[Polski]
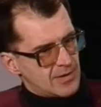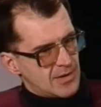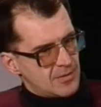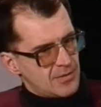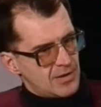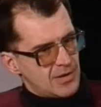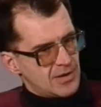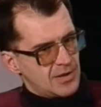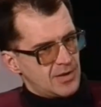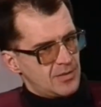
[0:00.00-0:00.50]

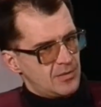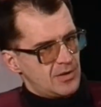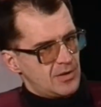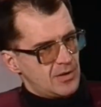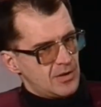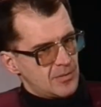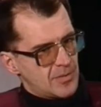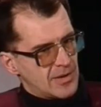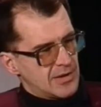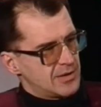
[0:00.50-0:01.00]
jakimi
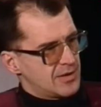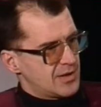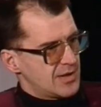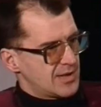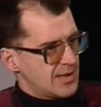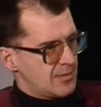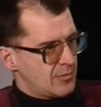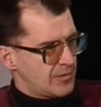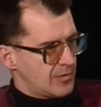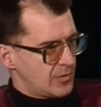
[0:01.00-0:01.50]
Pan się
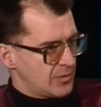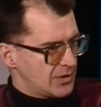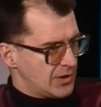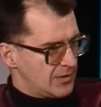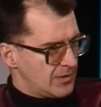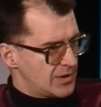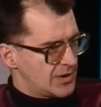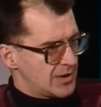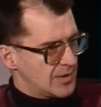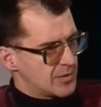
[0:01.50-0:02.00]
zajmował, czyli
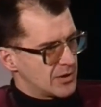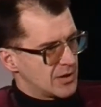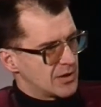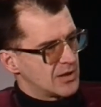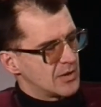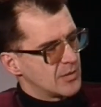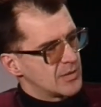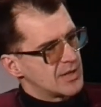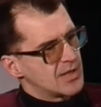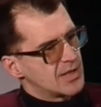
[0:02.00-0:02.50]
właściwie
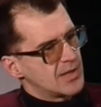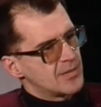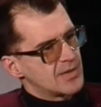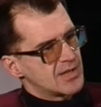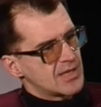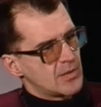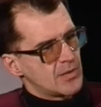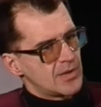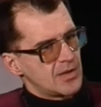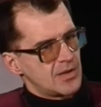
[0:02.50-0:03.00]
przekształceniem
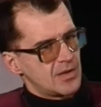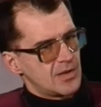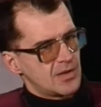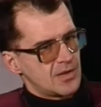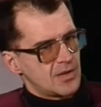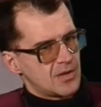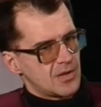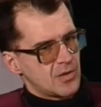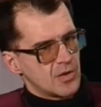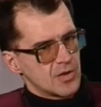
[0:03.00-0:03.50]
całej
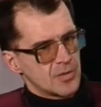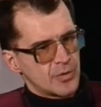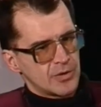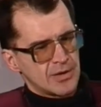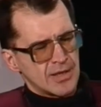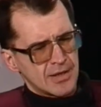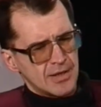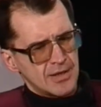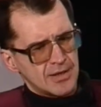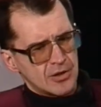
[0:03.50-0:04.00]
gospodarki
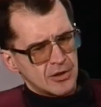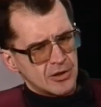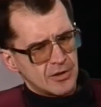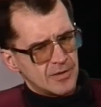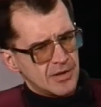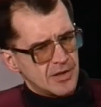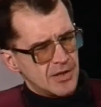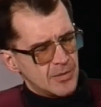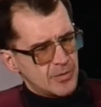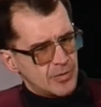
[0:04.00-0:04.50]
narodowej,
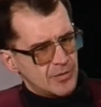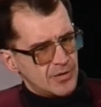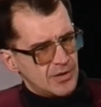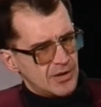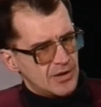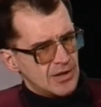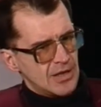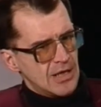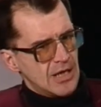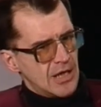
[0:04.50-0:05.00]
nie powinien
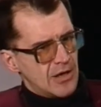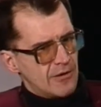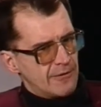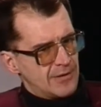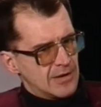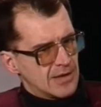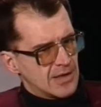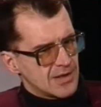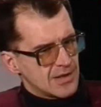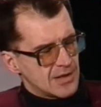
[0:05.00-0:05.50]

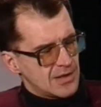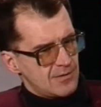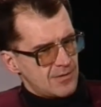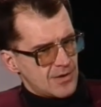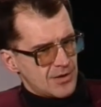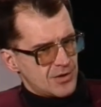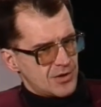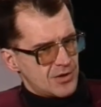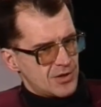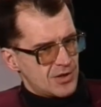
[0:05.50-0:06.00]
wykazywać
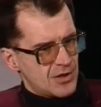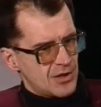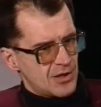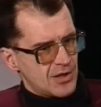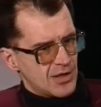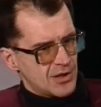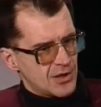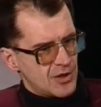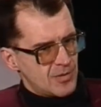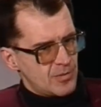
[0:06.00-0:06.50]
się
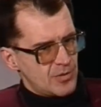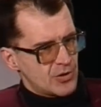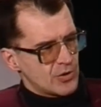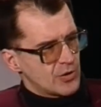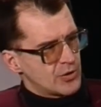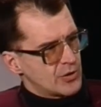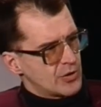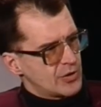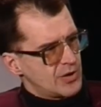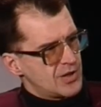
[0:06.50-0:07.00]
jakimiś
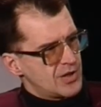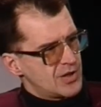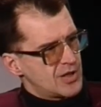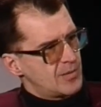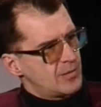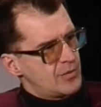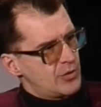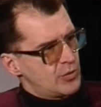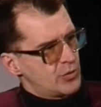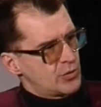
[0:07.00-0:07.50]
osiągnięciami
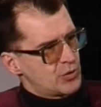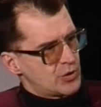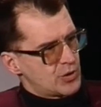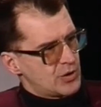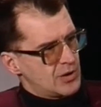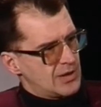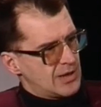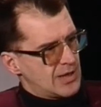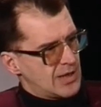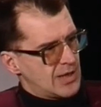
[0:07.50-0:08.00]
już
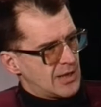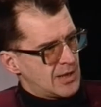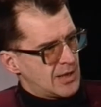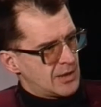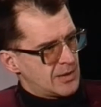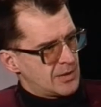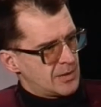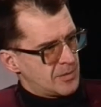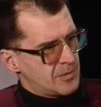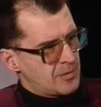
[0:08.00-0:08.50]
na
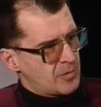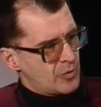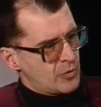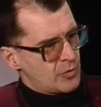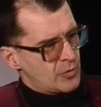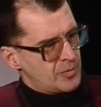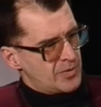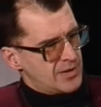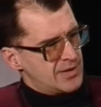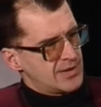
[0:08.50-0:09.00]
polu
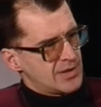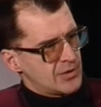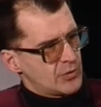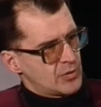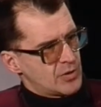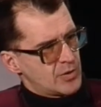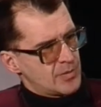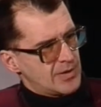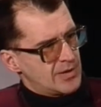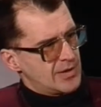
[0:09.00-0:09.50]
biznesu. Czy
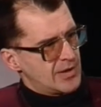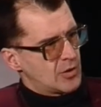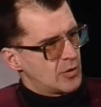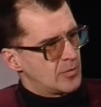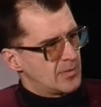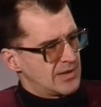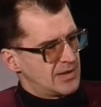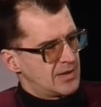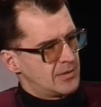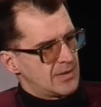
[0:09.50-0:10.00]
Pan jako
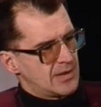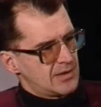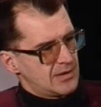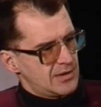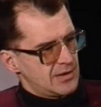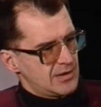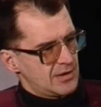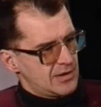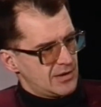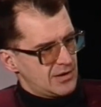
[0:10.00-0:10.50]

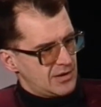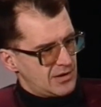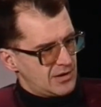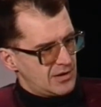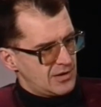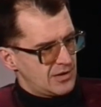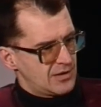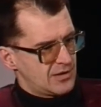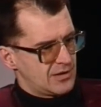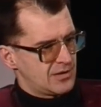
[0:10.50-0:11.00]
matematyk i
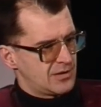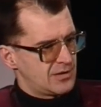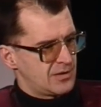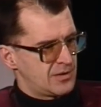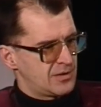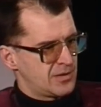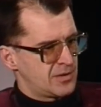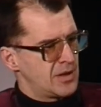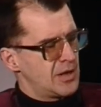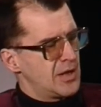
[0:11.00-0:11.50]

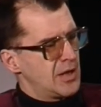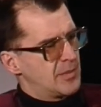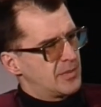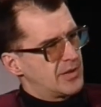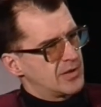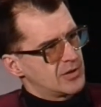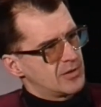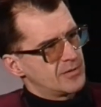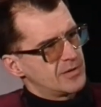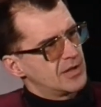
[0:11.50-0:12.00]

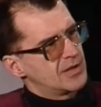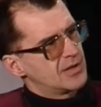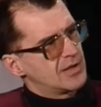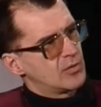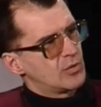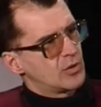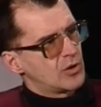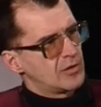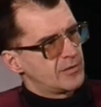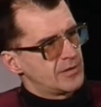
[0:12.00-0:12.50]
pracownik
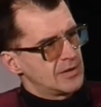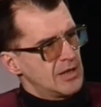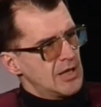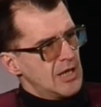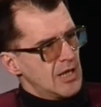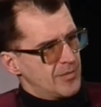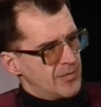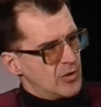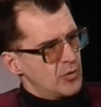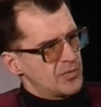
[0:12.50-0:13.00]
naukowy
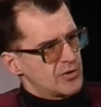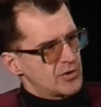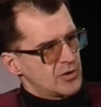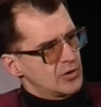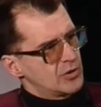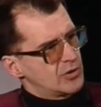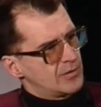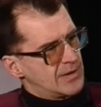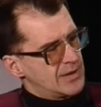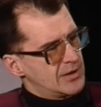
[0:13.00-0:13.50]
miał
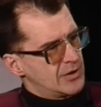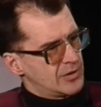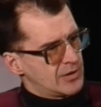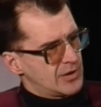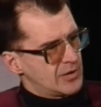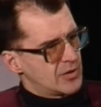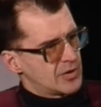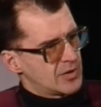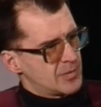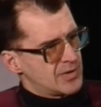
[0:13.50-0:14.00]
przygotowanie do
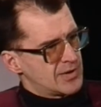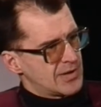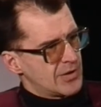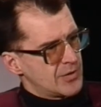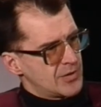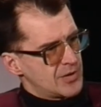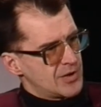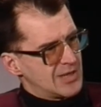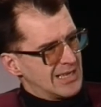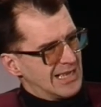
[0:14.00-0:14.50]
tego, żeby
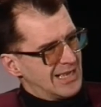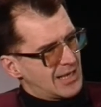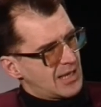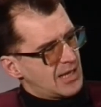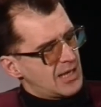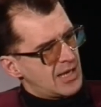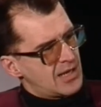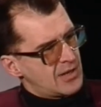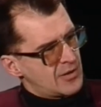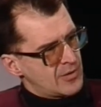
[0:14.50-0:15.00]
zająć się
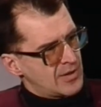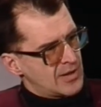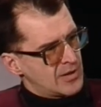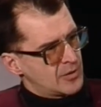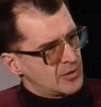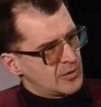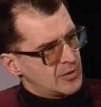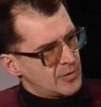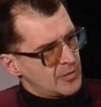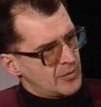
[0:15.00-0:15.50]
realną
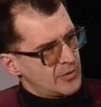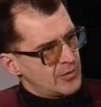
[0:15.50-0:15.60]
ekonomią?